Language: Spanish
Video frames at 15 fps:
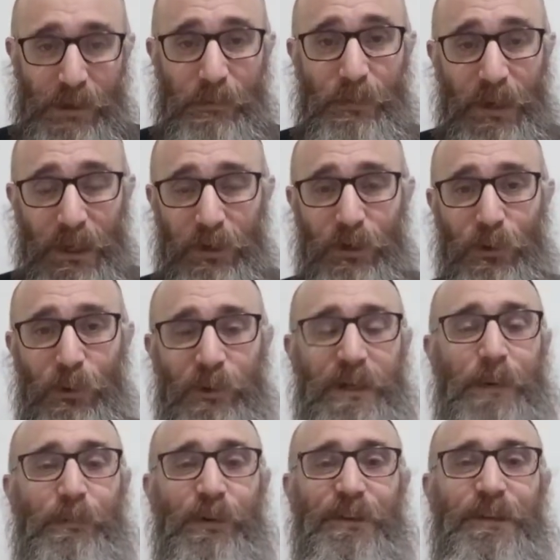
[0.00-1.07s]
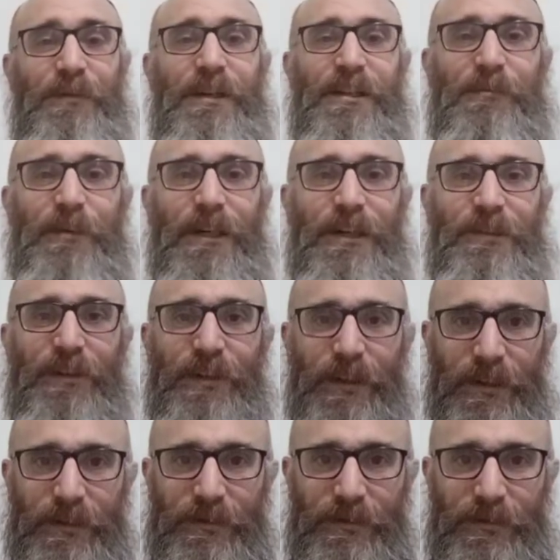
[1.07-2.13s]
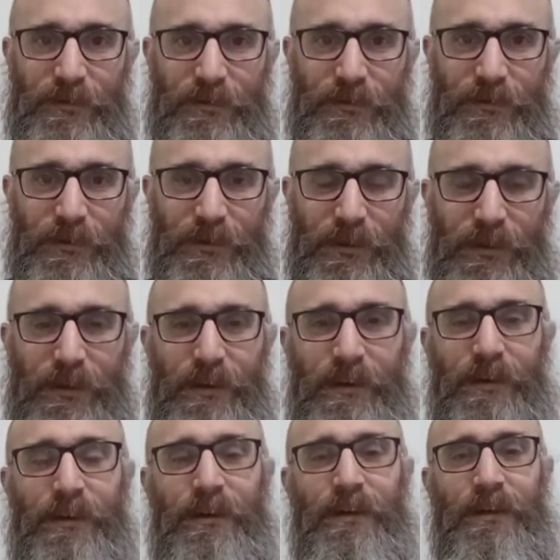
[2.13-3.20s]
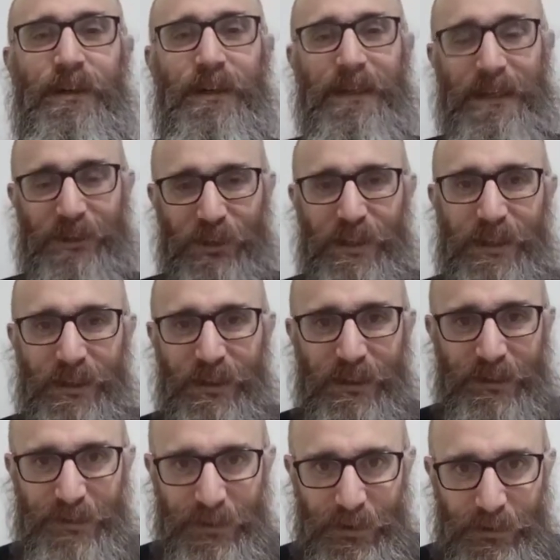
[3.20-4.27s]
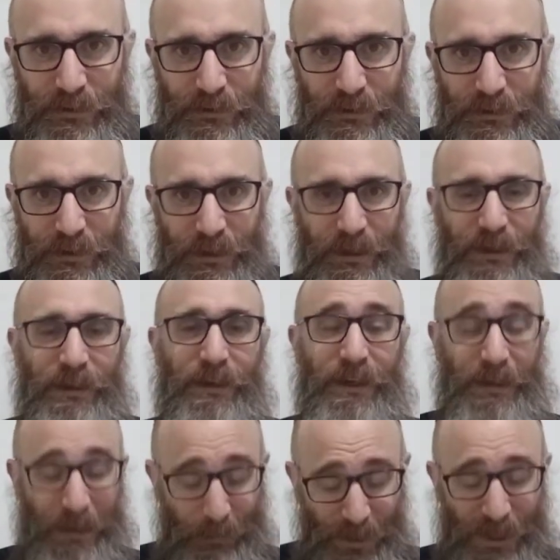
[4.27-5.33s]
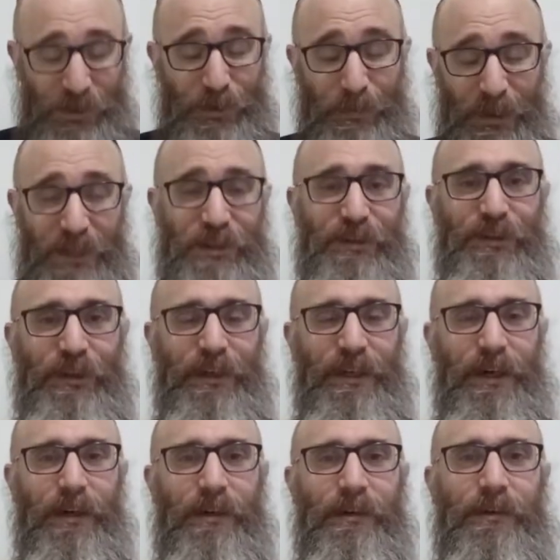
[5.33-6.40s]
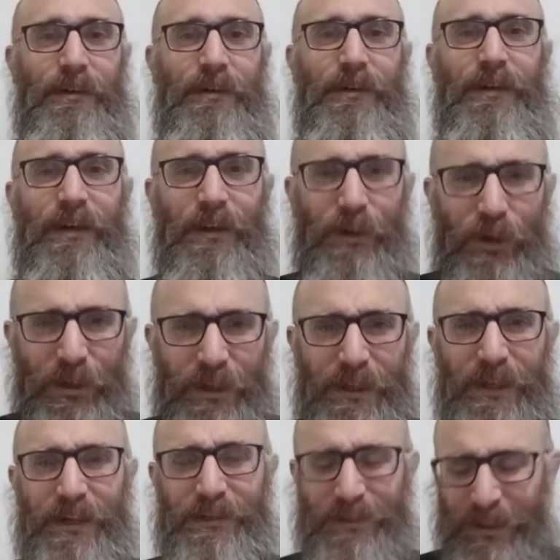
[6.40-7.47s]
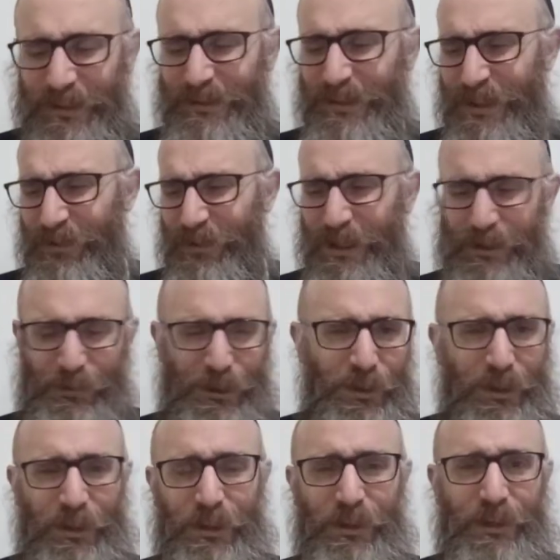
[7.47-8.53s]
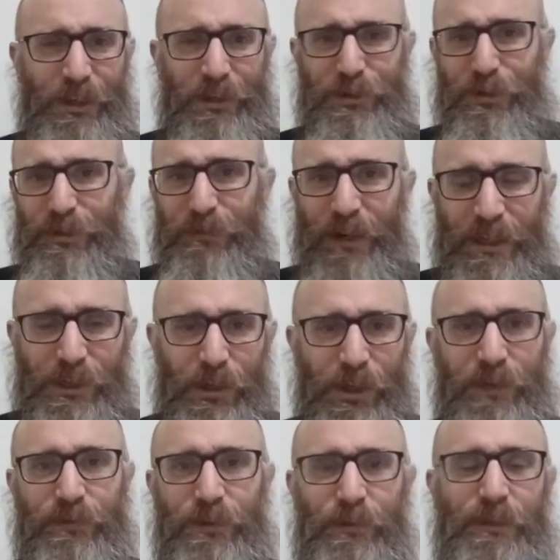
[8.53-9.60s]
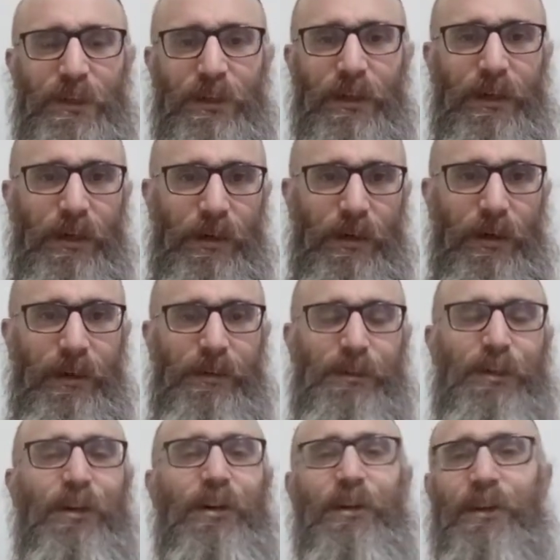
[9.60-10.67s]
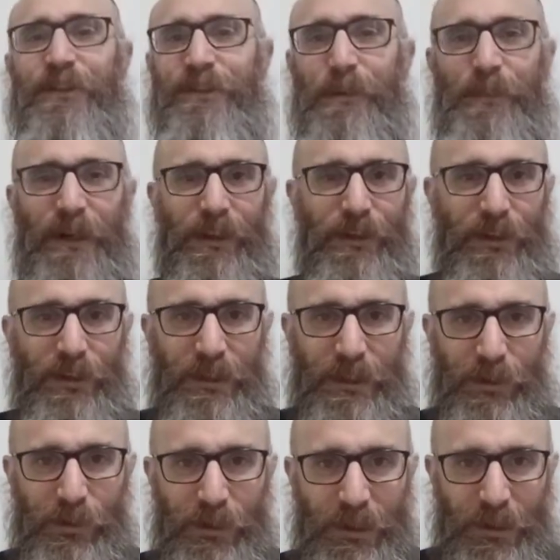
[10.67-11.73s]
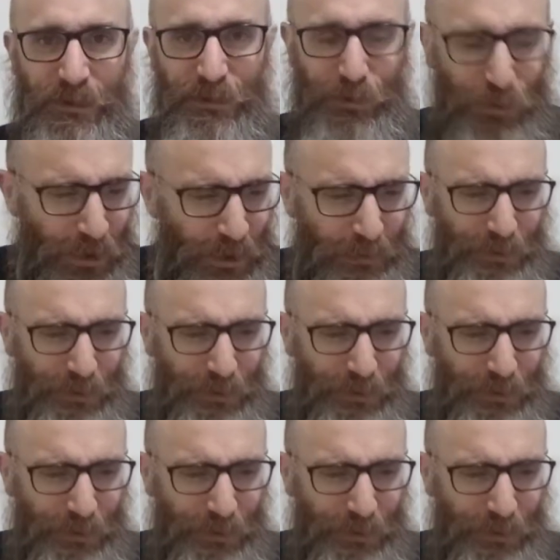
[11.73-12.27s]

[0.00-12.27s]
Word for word: pero una posible explicación es, la Toira dice que en, la en Koirach, que Koirach, Dasen, Aviram y todo lo de ellos, todo se perdió de la congregación, todo